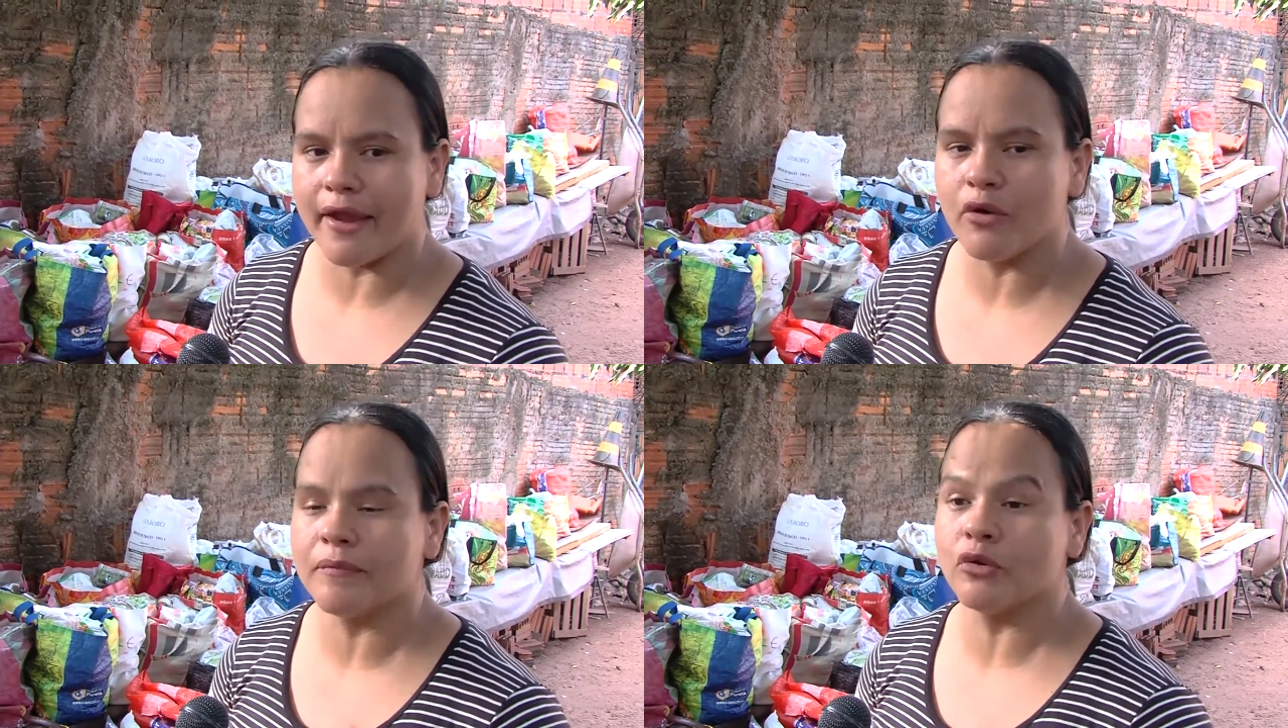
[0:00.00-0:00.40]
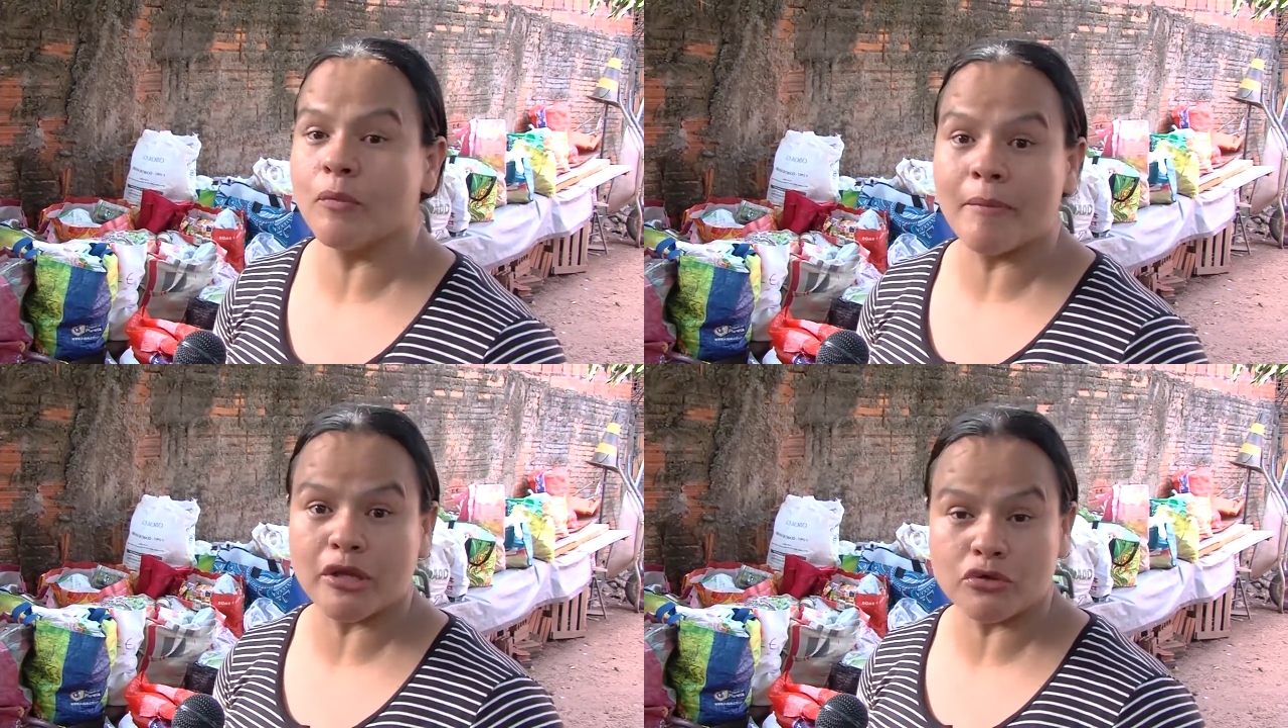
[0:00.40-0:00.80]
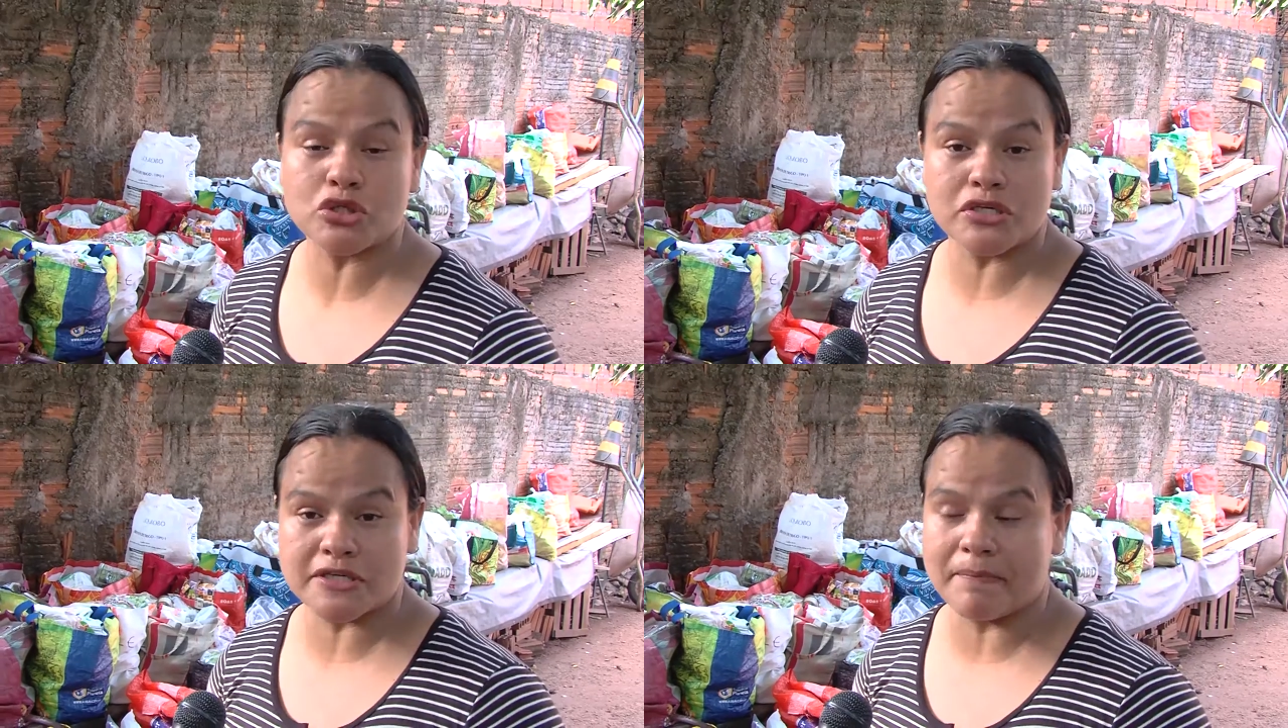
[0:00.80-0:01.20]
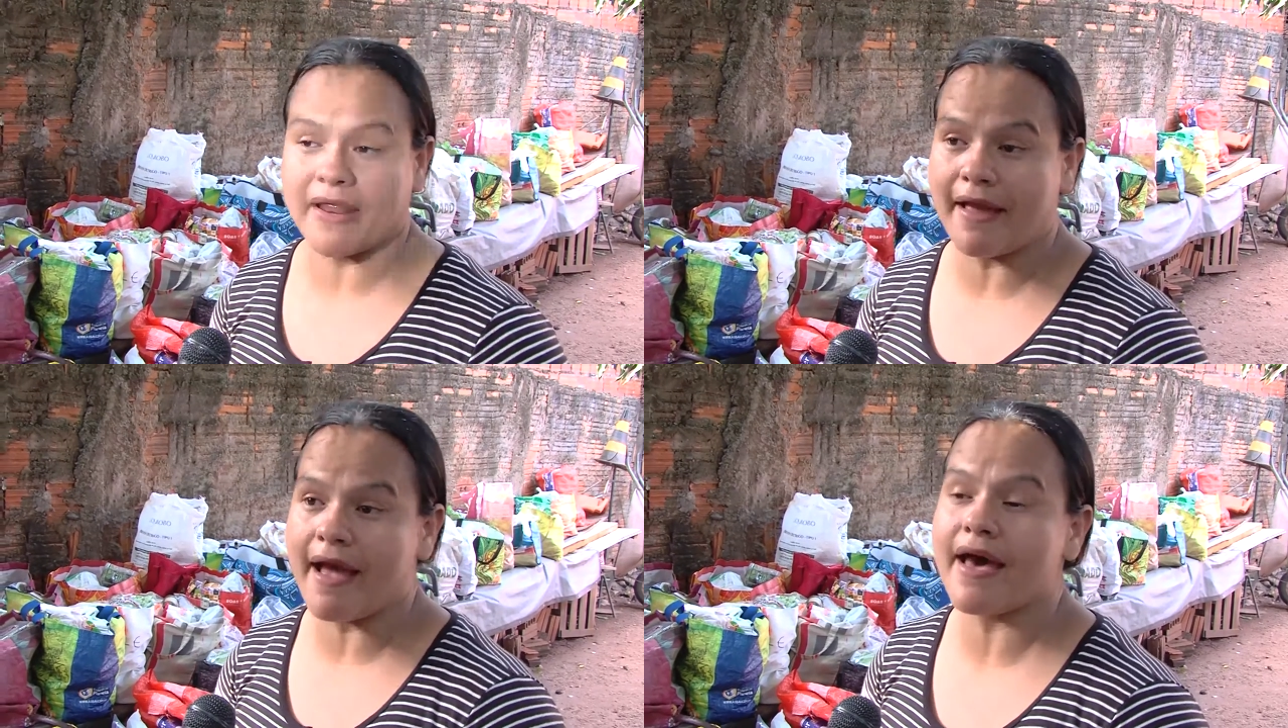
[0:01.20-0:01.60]
Eu, no momento eu estou
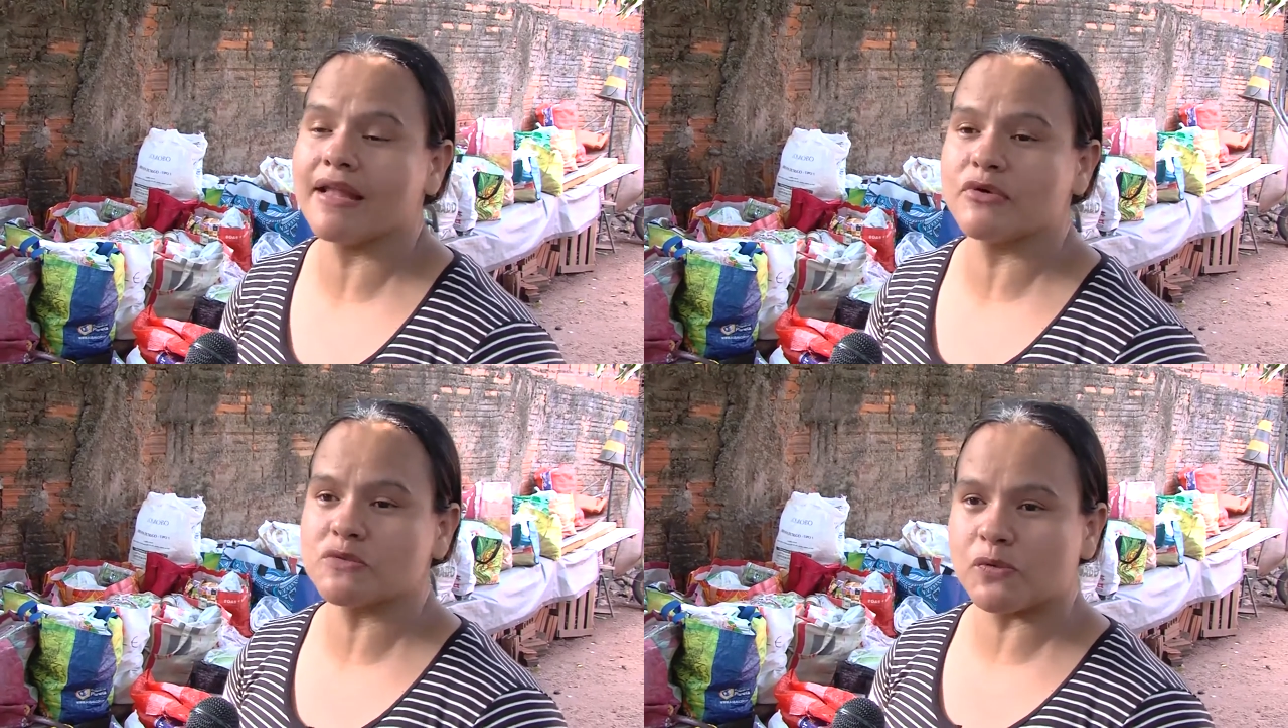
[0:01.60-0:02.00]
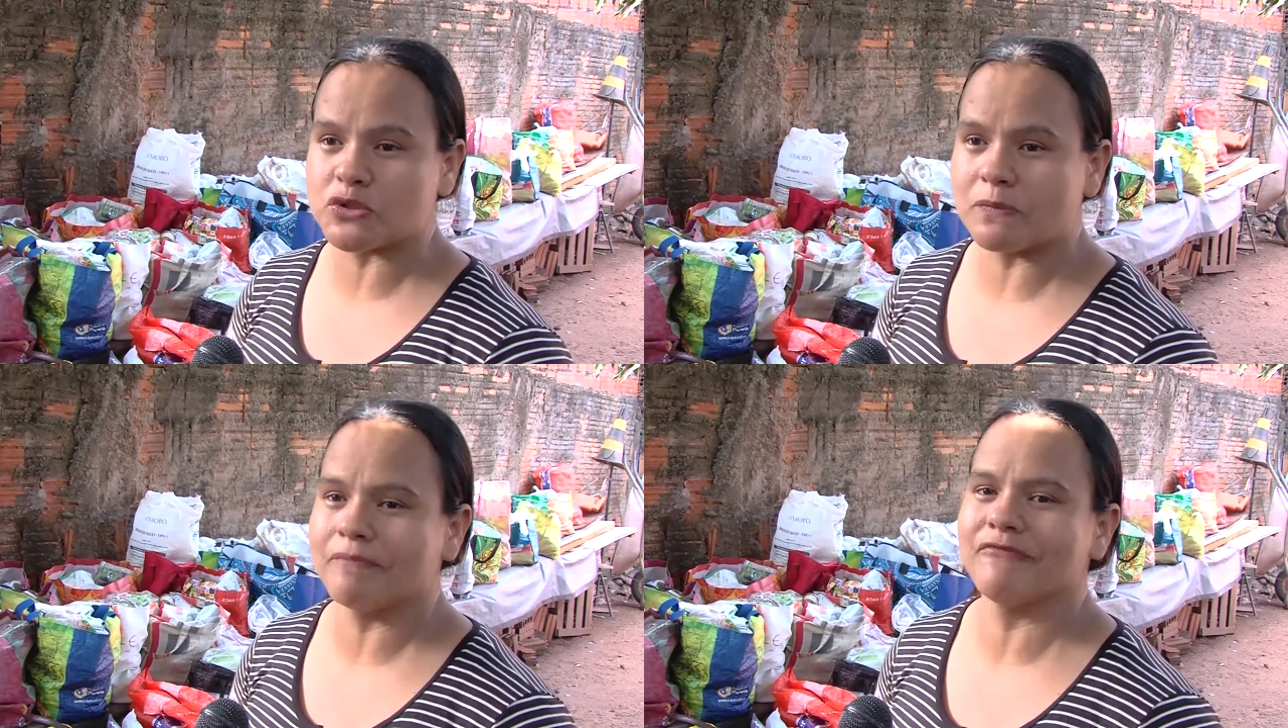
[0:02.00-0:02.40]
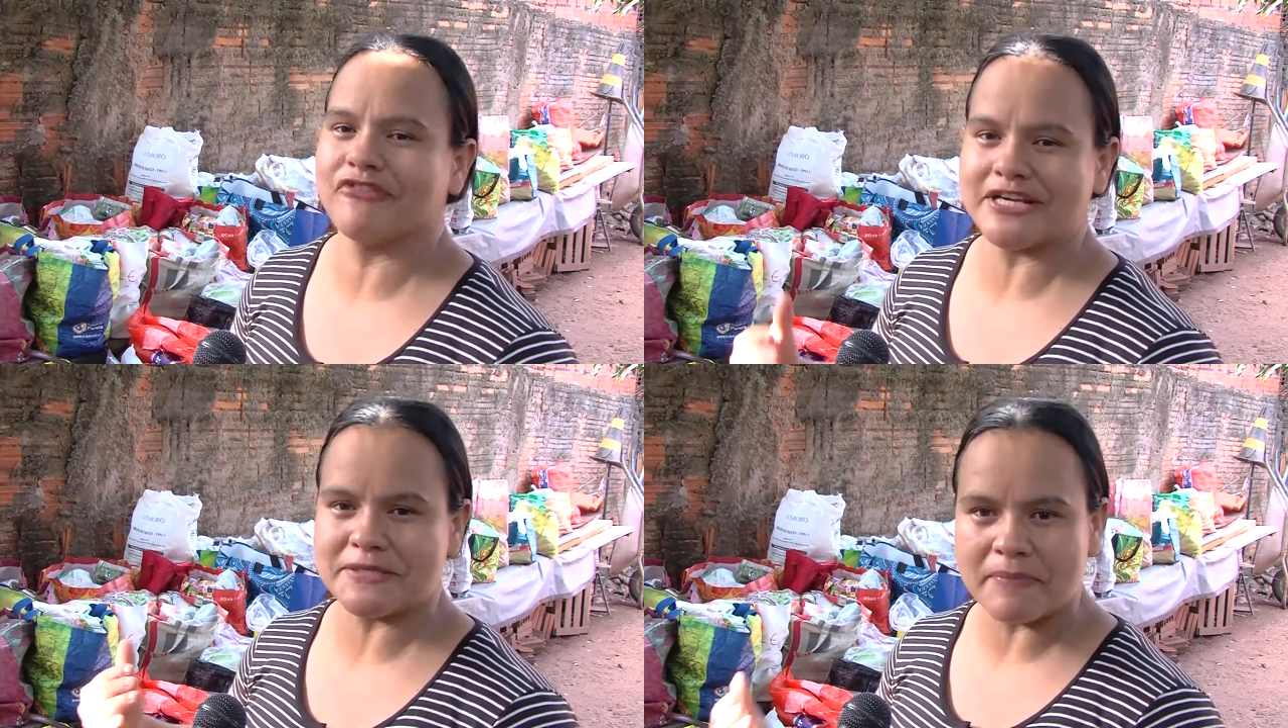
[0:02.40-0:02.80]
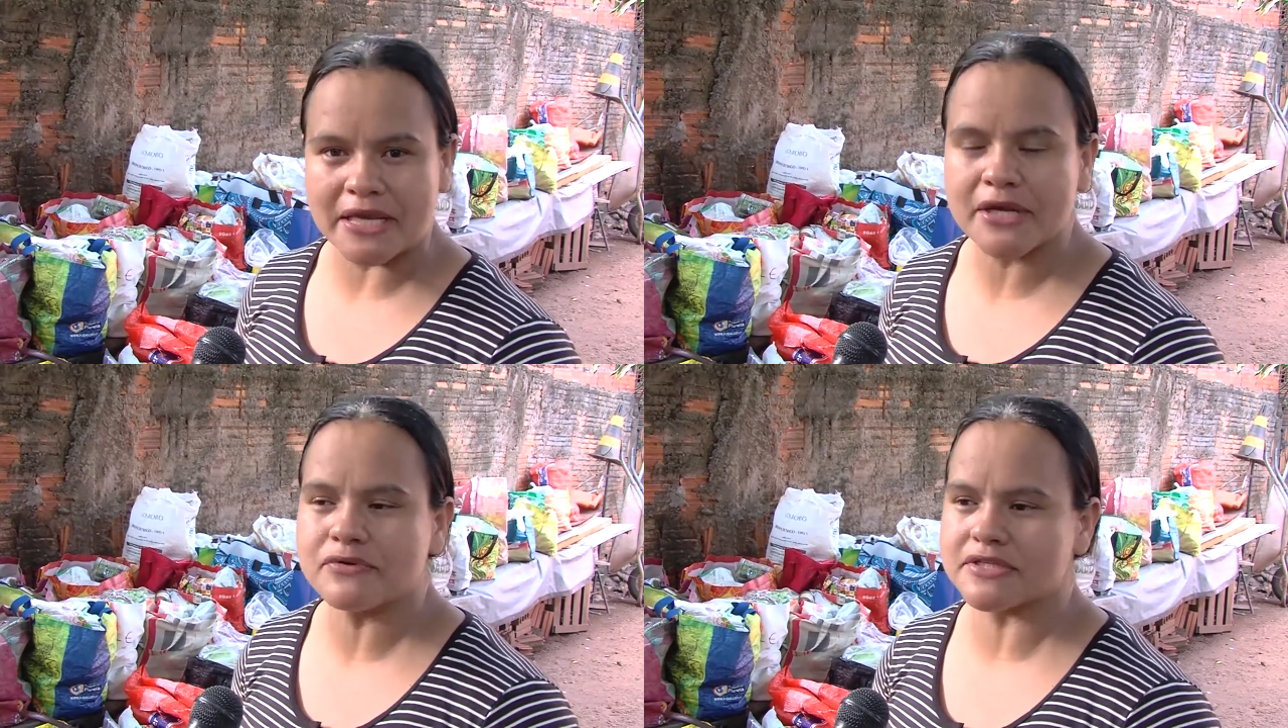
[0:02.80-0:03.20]
desempregada, meu esposo faz
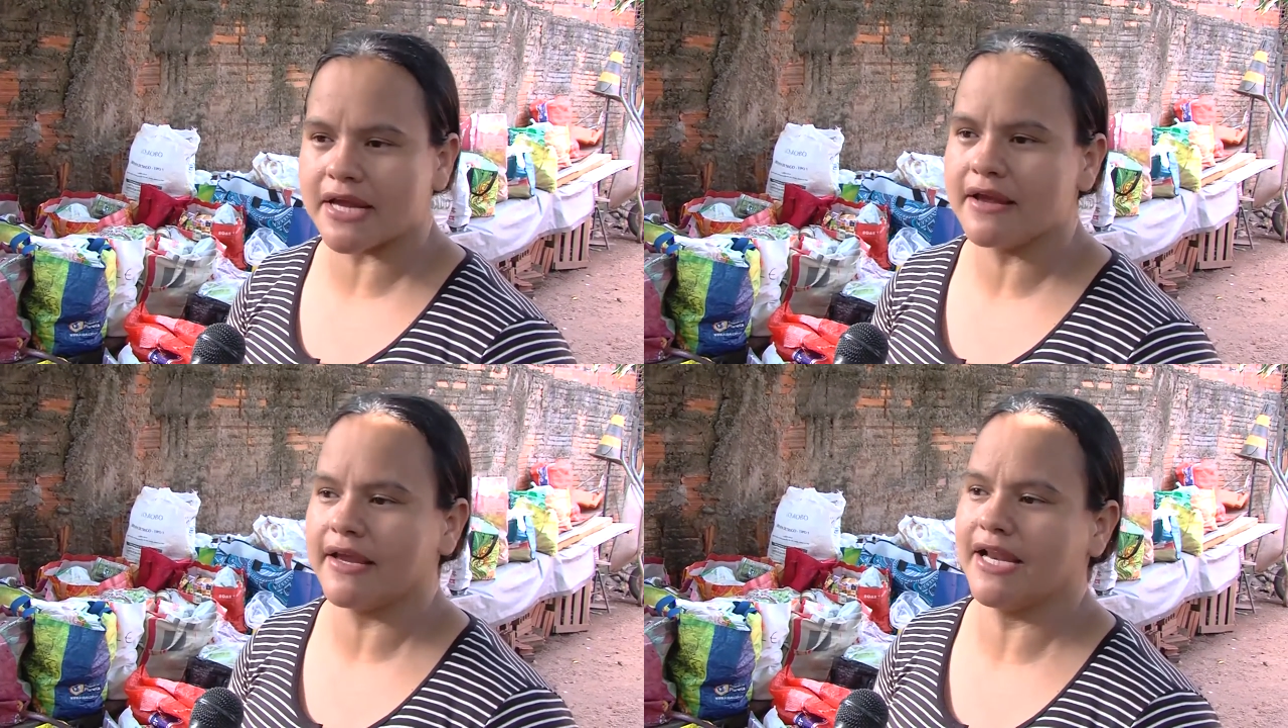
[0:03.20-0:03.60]
bicos, né?